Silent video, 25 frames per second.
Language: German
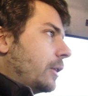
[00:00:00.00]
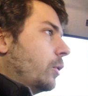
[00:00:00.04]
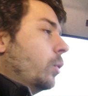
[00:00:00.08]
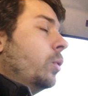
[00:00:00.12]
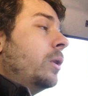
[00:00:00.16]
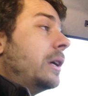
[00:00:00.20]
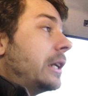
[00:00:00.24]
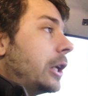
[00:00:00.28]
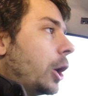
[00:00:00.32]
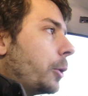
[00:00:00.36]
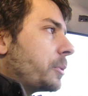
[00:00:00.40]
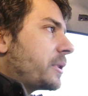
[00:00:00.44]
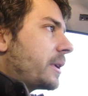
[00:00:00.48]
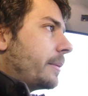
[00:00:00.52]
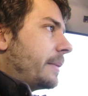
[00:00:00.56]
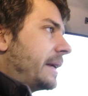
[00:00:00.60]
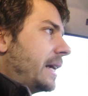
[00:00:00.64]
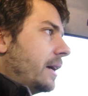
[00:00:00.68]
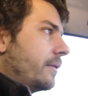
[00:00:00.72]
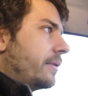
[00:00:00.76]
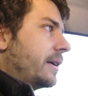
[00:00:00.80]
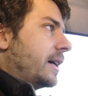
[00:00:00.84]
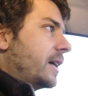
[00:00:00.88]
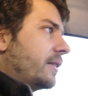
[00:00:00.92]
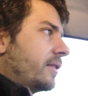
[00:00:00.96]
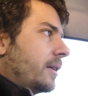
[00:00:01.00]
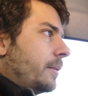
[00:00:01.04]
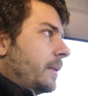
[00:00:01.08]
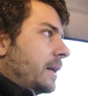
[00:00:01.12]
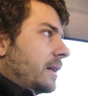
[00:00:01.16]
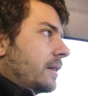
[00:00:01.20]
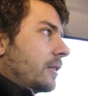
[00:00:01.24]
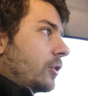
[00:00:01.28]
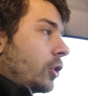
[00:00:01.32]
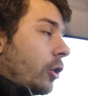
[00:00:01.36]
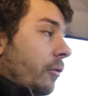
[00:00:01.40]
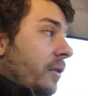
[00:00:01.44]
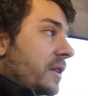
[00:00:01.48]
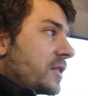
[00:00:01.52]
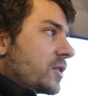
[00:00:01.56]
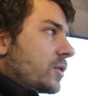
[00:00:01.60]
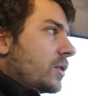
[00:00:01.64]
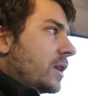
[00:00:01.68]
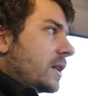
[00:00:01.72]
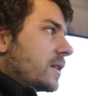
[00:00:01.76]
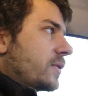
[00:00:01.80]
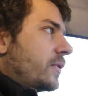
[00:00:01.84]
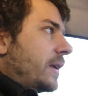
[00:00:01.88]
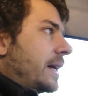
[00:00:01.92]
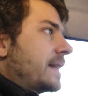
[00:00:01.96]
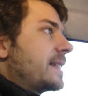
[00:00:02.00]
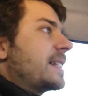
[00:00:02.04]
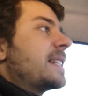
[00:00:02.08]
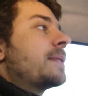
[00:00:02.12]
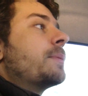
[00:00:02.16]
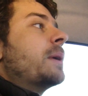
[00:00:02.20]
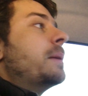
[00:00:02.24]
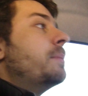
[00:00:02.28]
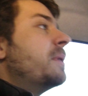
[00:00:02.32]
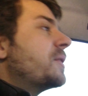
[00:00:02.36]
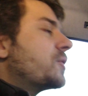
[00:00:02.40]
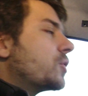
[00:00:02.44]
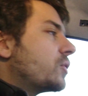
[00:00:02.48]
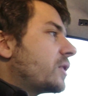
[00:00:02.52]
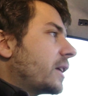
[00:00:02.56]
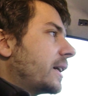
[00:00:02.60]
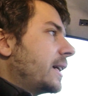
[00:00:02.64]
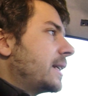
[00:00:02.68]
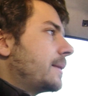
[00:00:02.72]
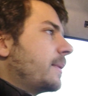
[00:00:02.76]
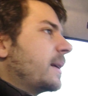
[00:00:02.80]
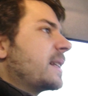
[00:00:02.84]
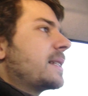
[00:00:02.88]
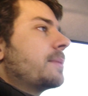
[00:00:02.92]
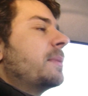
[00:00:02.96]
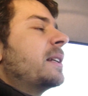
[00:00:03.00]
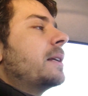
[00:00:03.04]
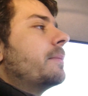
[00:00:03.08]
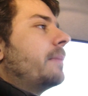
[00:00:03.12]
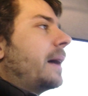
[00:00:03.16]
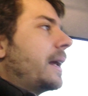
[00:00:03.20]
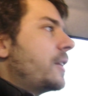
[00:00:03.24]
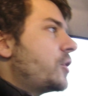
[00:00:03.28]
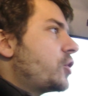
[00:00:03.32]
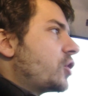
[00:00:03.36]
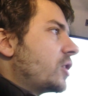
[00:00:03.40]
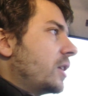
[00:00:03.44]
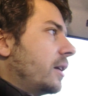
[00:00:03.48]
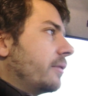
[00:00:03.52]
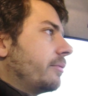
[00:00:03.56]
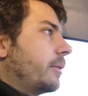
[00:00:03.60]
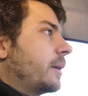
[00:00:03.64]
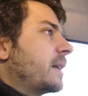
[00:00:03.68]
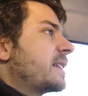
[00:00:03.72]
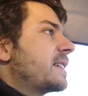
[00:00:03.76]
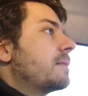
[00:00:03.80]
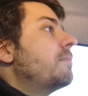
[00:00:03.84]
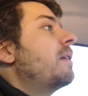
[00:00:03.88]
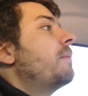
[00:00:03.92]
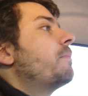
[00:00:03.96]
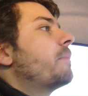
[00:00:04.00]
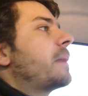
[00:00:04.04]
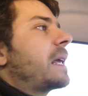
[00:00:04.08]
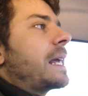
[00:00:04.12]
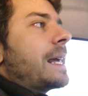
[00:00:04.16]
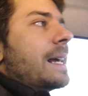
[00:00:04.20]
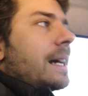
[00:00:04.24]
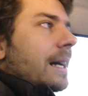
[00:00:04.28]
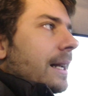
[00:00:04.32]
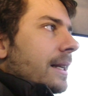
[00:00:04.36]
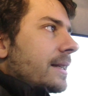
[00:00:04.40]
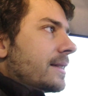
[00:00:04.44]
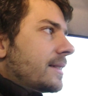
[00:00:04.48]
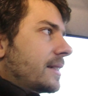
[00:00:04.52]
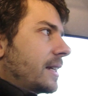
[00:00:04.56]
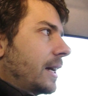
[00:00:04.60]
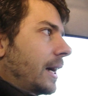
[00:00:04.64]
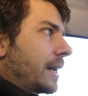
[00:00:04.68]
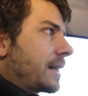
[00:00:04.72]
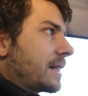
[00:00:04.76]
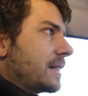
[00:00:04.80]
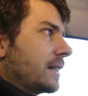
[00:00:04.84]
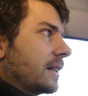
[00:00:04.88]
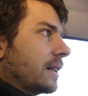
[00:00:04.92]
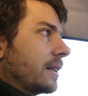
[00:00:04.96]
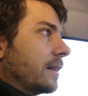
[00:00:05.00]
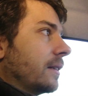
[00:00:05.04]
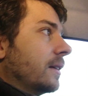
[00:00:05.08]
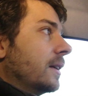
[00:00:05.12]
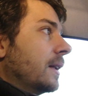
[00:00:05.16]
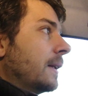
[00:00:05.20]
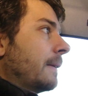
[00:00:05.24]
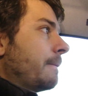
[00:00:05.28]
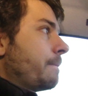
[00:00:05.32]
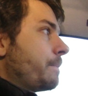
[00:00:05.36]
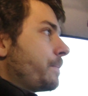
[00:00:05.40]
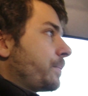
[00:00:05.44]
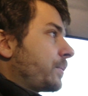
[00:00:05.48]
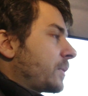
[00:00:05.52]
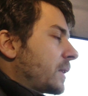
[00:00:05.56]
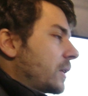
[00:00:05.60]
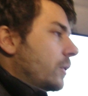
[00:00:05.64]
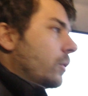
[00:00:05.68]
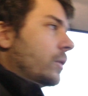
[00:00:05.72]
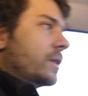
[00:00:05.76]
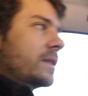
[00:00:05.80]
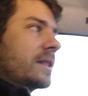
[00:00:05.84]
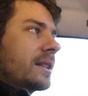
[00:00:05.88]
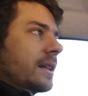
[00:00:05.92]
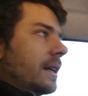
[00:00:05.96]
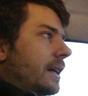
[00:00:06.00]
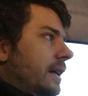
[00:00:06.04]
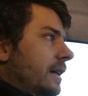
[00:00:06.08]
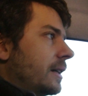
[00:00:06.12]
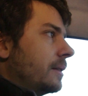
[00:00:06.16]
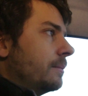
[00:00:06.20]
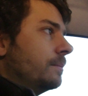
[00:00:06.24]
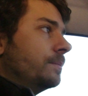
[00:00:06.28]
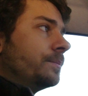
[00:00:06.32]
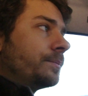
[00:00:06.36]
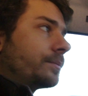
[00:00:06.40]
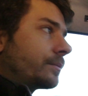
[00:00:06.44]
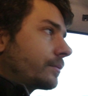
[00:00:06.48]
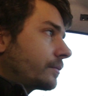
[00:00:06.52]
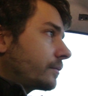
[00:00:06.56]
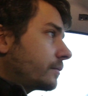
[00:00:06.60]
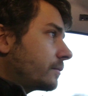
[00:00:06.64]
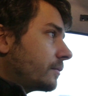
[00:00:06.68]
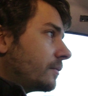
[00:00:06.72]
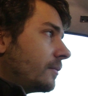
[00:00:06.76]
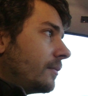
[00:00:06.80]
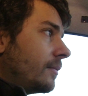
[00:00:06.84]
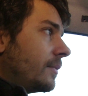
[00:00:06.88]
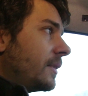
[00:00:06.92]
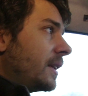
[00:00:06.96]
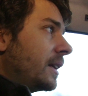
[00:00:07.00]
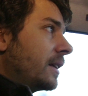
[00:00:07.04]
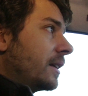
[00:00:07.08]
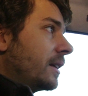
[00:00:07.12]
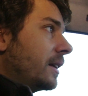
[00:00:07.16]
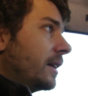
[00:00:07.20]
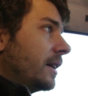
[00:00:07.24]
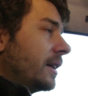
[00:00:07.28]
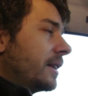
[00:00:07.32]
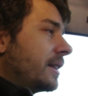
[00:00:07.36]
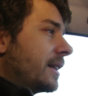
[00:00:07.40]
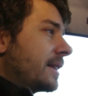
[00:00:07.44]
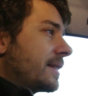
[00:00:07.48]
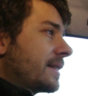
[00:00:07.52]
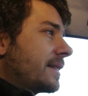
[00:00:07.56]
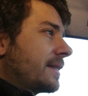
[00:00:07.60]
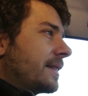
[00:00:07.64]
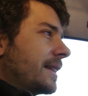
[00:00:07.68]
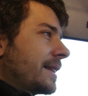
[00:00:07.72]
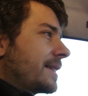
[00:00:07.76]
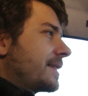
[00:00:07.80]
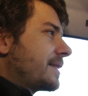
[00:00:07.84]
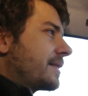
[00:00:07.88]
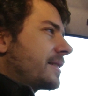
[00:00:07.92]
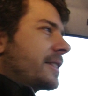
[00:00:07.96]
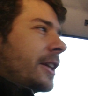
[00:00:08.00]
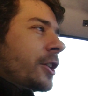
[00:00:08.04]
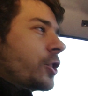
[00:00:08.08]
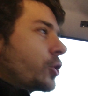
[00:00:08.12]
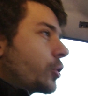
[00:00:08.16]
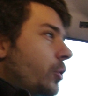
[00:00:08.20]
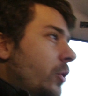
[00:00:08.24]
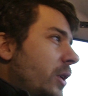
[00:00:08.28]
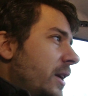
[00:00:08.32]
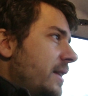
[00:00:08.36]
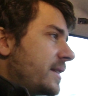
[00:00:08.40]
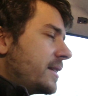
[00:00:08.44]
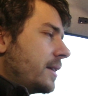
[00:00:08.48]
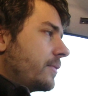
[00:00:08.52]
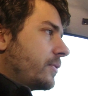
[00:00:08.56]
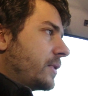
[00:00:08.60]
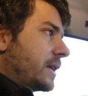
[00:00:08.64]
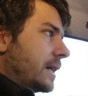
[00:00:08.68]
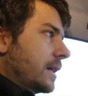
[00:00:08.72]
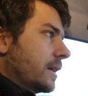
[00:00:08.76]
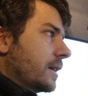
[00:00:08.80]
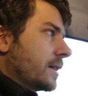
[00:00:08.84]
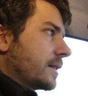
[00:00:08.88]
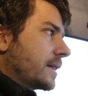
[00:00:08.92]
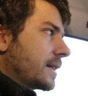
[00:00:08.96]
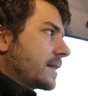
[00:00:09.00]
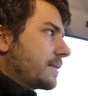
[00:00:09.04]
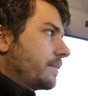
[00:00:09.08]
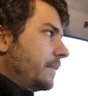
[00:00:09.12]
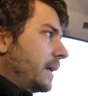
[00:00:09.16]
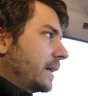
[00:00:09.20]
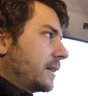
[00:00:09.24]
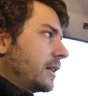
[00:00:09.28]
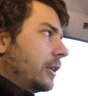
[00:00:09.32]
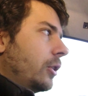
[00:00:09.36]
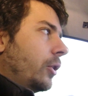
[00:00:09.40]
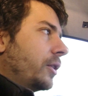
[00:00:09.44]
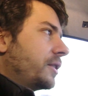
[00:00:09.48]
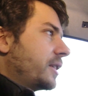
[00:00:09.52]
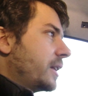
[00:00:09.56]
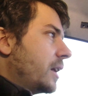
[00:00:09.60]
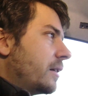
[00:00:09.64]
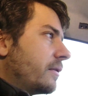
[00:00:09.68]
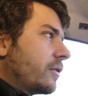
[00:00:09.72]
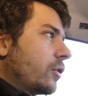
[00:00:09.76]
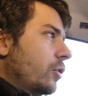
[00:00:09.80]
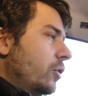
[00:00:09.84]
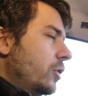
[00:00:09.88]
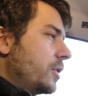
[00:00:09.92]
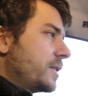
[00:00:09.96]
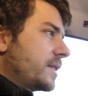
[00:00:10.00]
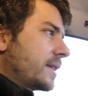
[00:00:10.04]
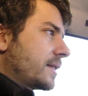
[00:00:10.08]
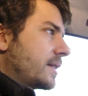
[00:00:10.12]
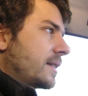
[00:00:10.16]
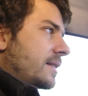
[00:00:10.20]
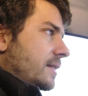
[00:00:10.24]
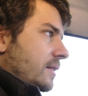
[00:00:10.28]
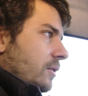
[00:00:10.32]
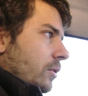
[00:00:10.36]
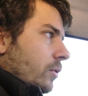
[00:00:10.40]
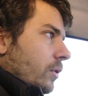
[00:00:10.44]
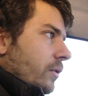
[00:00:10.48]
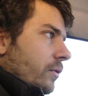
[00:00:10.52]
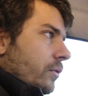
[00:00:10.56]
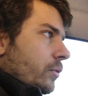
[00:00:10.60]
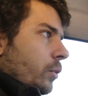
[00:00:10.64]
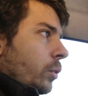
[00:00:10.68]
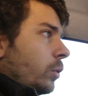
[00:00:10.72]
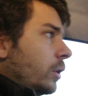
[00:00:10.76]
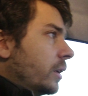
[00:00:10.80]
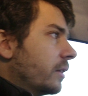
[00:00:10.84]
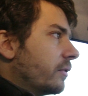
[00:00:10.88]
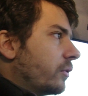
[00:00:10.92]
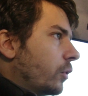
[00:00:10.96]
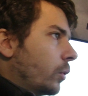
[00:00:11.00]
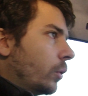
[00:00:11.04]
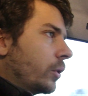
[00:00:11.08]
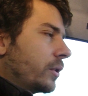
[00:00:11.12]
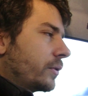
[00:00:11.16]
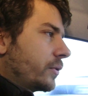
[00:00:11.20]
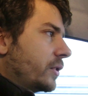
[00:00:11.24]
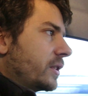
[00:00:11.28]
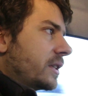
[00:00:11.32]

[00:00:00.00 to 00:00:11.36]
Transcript: ein unglaublicher Mehrwert, wenn man konventionelles Fernsehen ist, man immer zu dritt, man ist immer eine Mannschaft, man ist immer mehr als die anderen. Und ähm, äh, das, das zerstört sehr vieles. Das macht die Leute nervös. Das ist ungewohnt